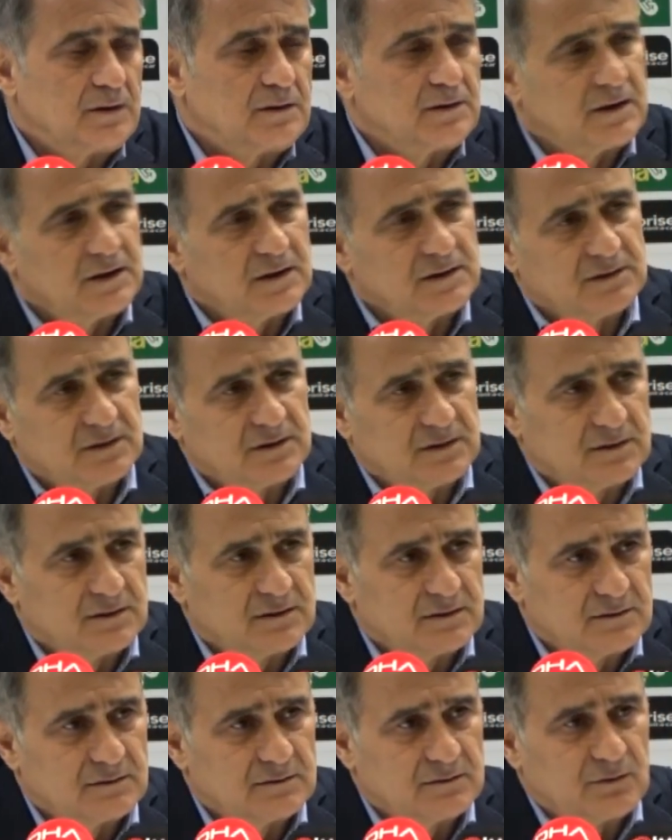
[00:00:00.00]
itirazları
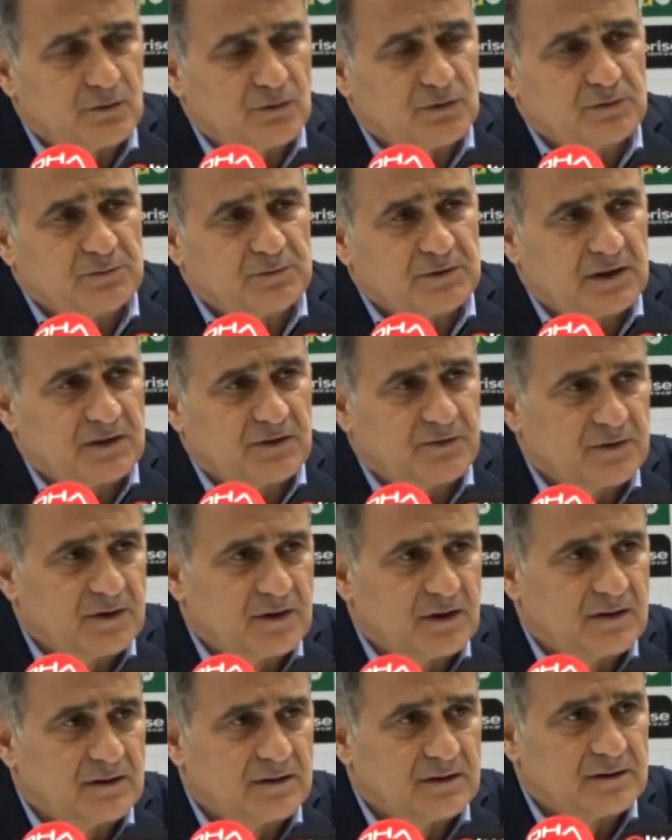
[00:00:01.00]
yönetim
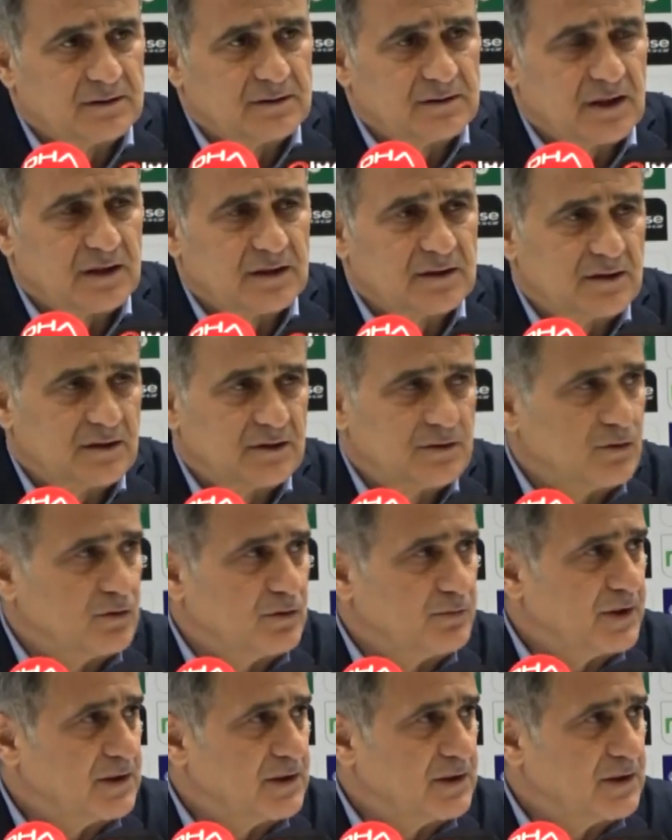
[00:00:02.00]
tarafından takdir ediliyor.